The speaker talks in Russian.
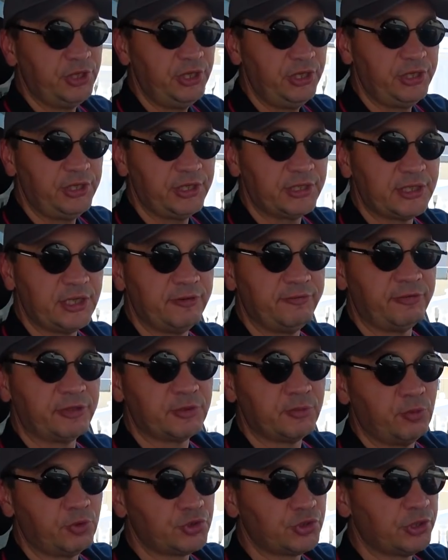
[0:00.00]
И если
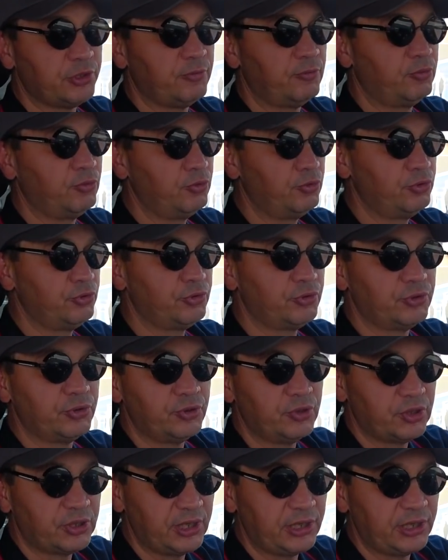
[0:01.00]
возможно будут э,